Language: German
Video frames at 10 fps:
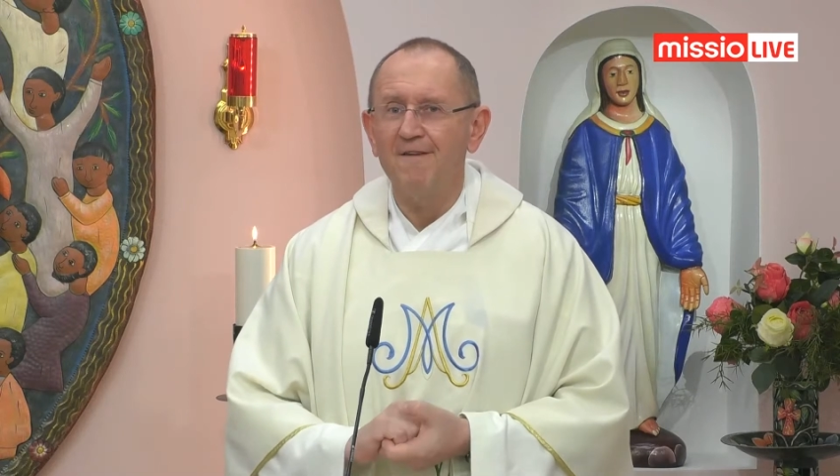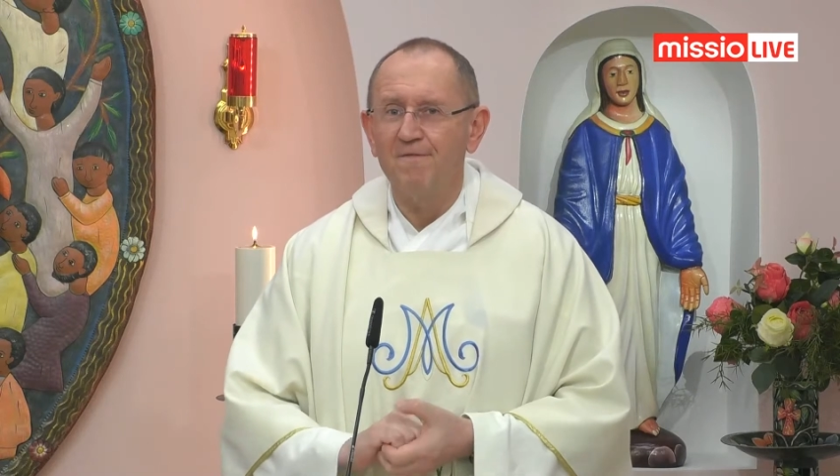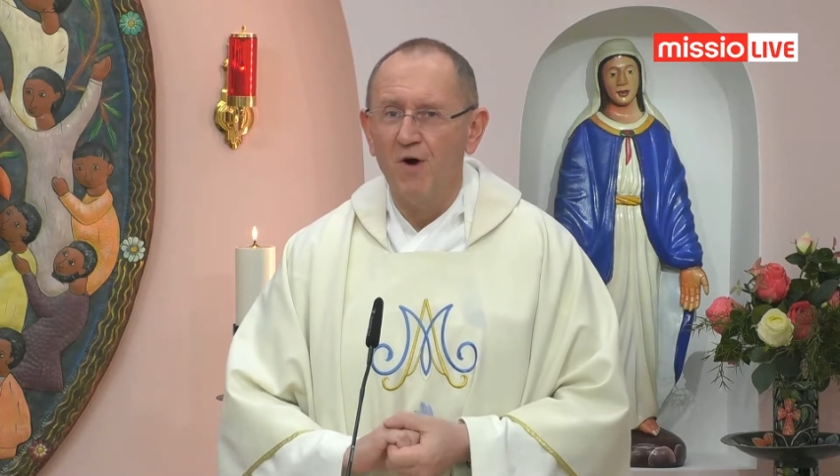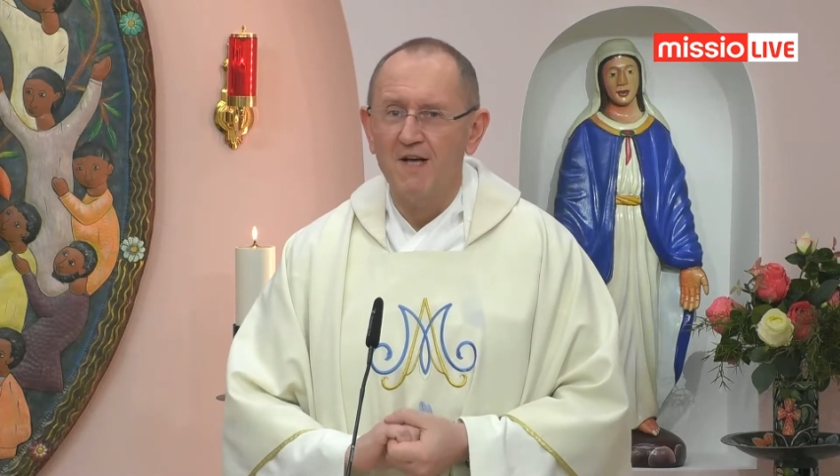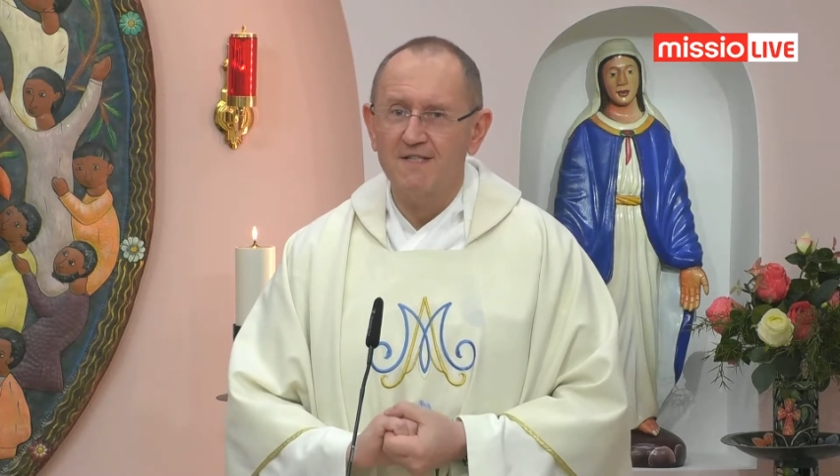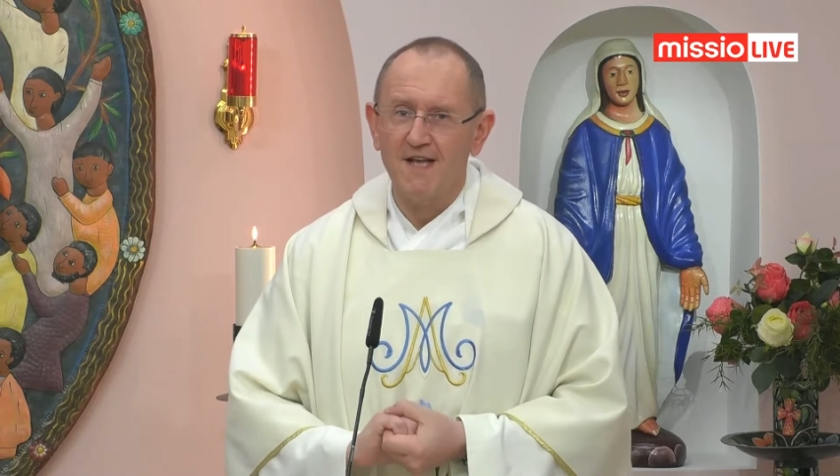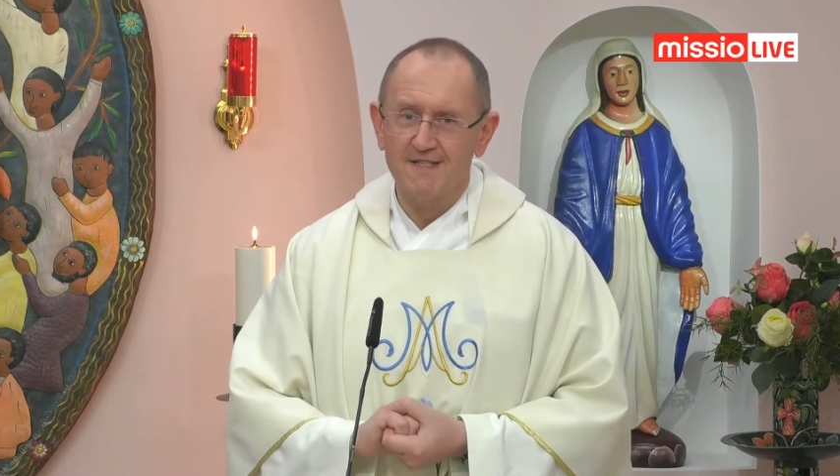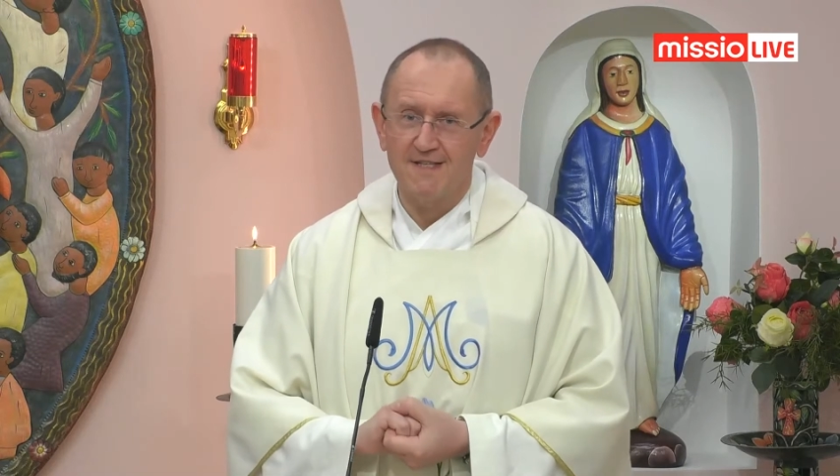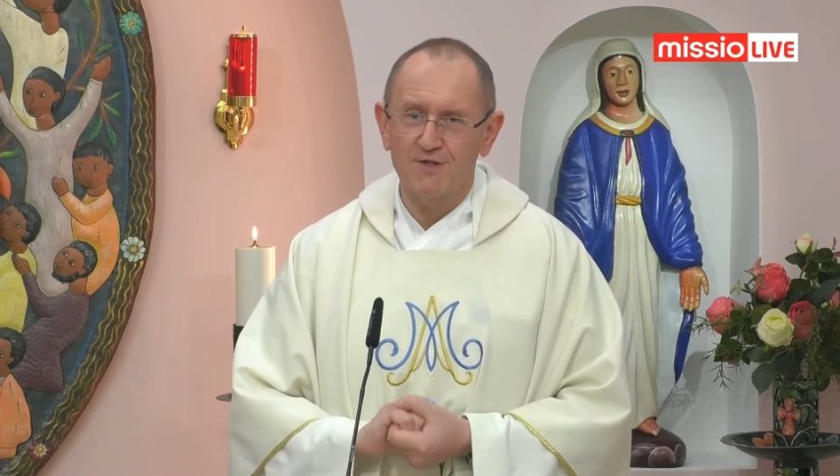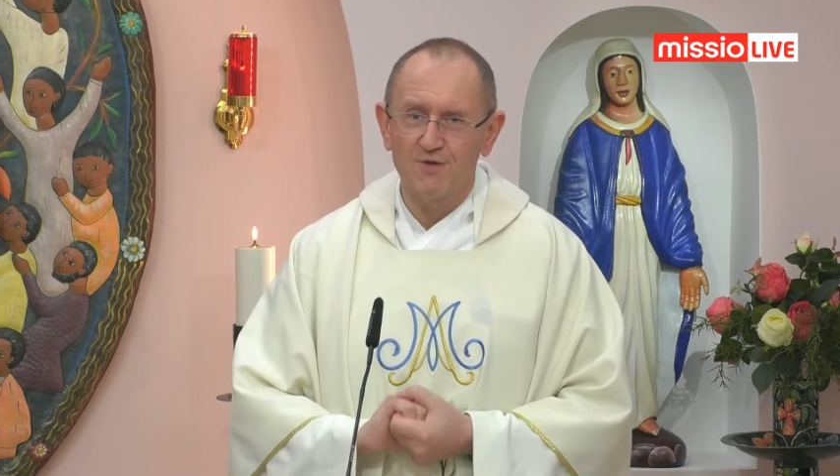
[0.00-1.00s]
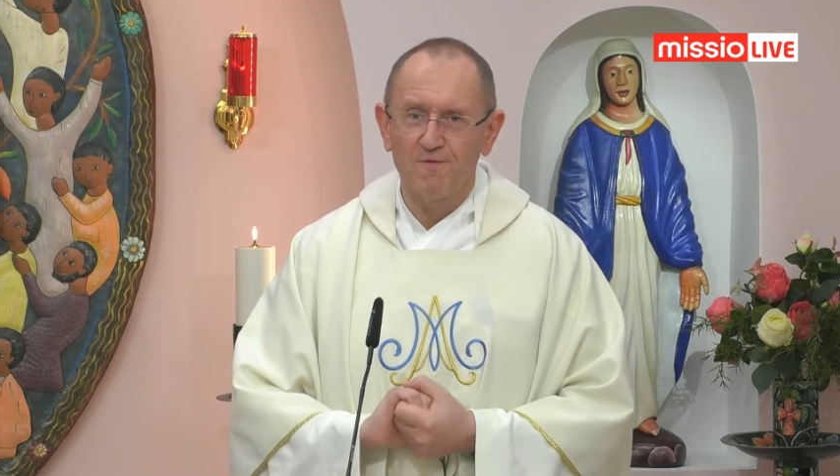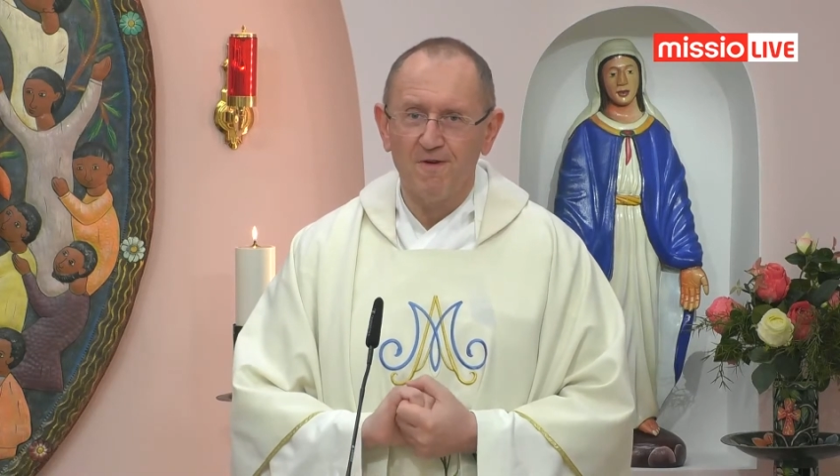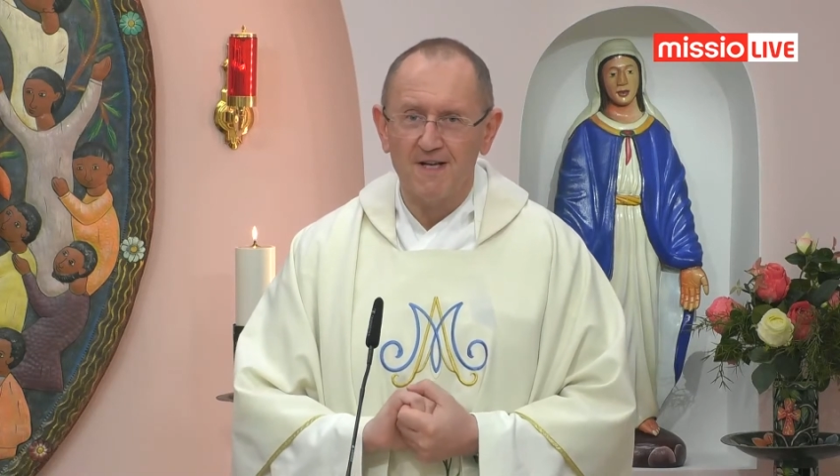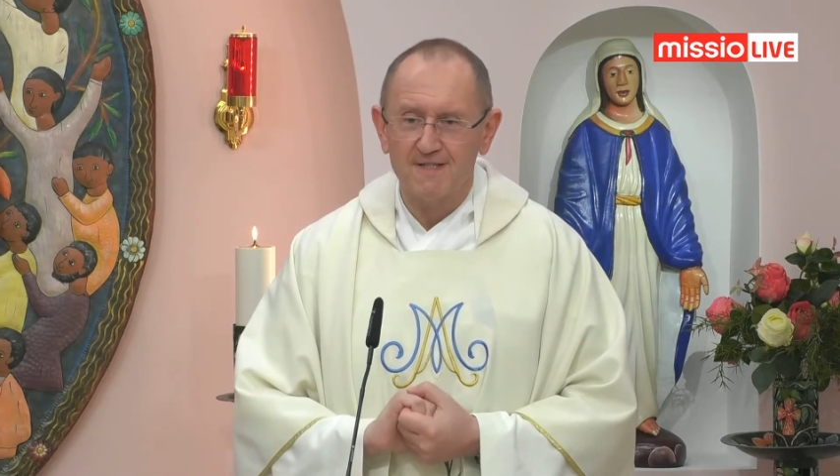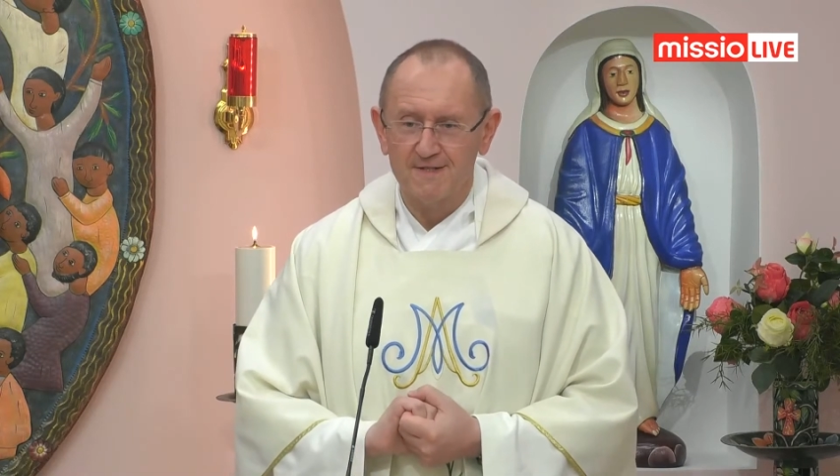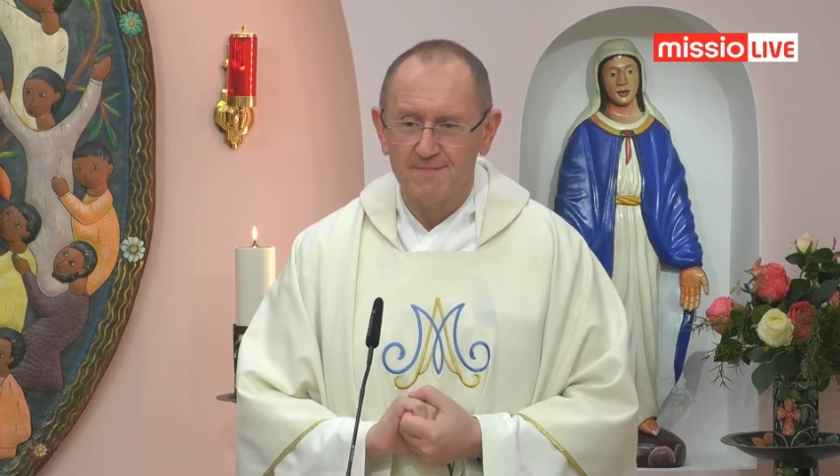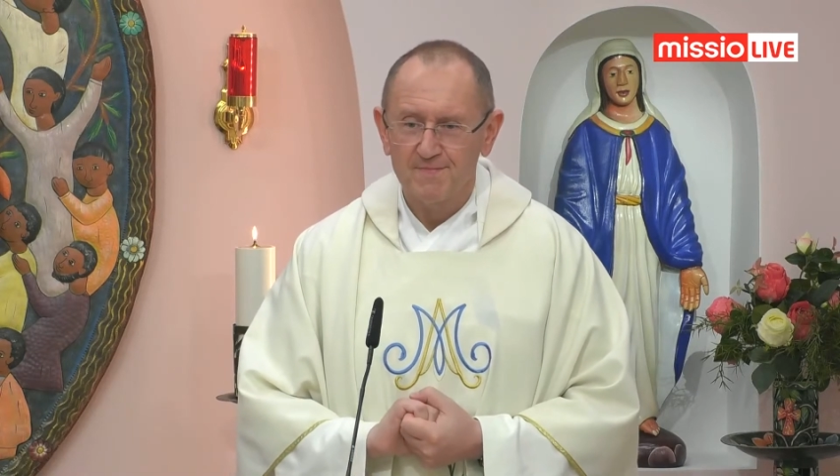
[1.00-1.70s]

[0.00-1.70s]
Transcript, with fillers: Vorsätze zu fassen.